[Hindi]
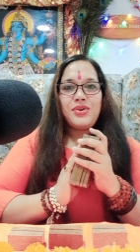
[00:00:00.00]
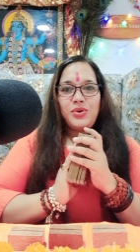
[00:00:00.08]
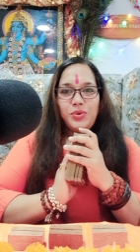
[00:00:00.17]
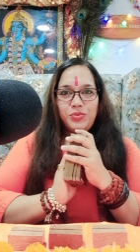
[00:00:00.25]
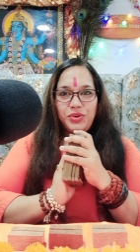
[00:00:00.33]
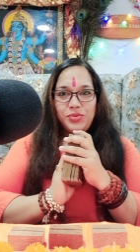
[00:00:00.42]

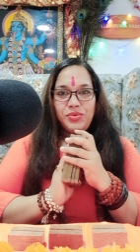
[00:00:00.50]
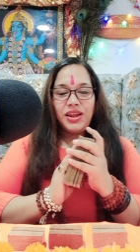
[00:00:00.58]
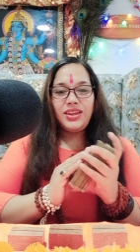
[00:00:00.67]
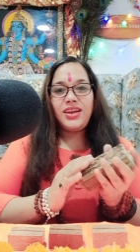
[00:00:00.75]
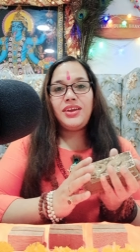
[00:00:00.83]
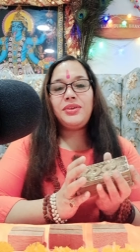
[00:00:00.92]
ओम क्रीम
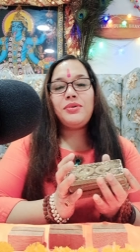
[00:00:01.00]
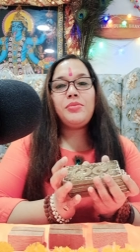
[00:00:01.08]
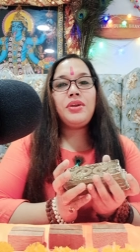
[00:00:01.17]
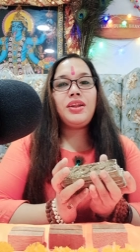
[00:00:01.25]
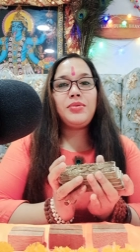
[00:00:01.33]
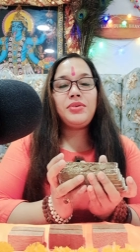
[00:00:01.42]
कालिकाय नमः
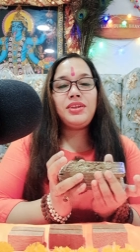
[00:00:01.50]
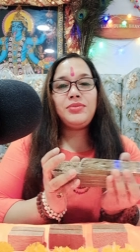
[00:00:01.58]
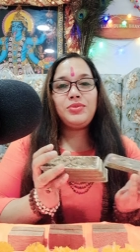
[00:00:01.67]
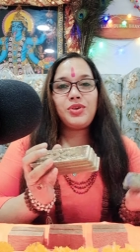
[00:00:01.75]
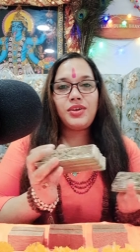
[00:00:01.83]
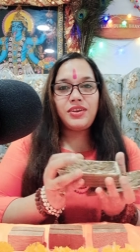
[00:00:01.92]
मेरा नाम है नीलम
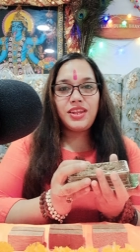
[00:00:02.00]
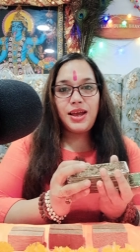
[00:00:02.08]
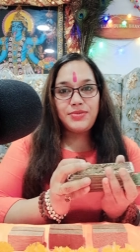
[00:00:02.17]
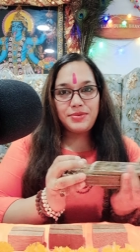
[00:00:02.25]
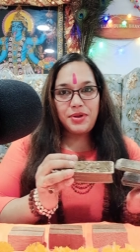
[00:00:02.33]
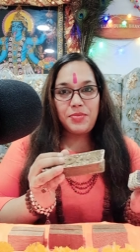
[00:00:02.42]
ध्रुवानी
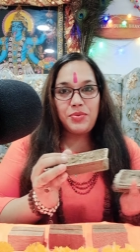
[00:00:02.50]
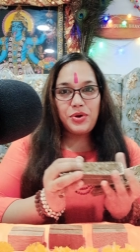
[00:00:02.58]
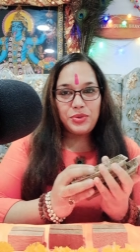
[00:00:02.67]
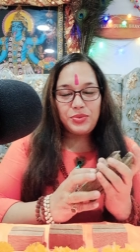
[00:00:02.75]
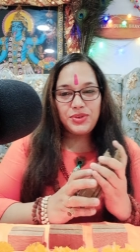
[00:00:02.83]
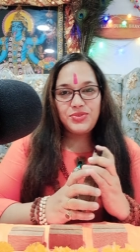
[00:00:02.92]
आप सबका
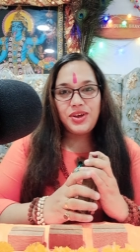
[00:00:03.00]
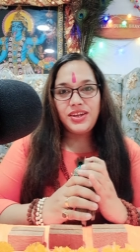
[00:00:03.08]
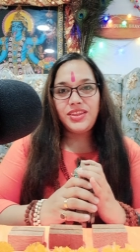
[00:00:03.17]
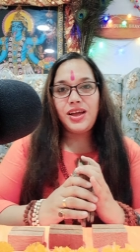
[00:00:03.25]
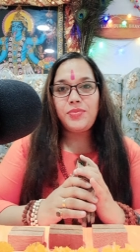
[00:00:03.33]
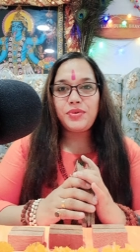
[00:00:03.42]
बहुत बहुत
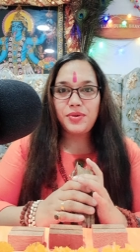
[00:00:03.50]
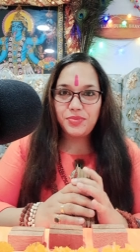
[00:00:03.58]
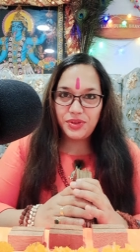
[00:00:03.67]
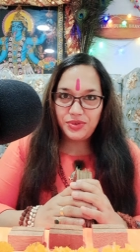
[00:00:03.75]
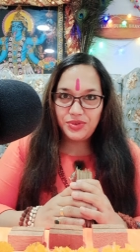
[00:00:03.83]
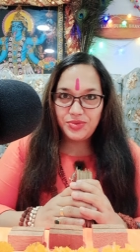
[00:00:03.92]
स्वागत है आपके
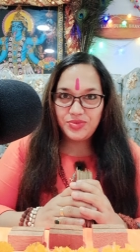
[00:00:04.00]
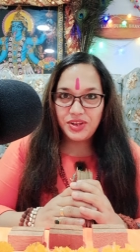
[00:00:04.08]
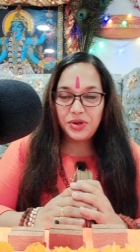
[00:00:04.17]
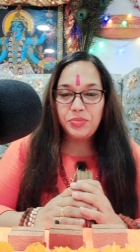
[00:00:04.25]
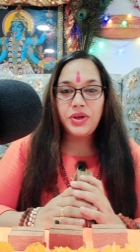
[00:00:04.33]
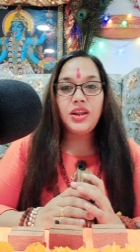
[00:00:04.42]
अपने यूट्यूब
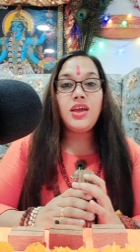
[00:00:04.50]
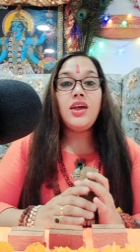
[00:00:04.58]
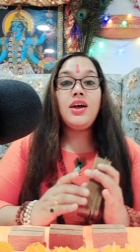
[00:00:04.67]
चैनल पर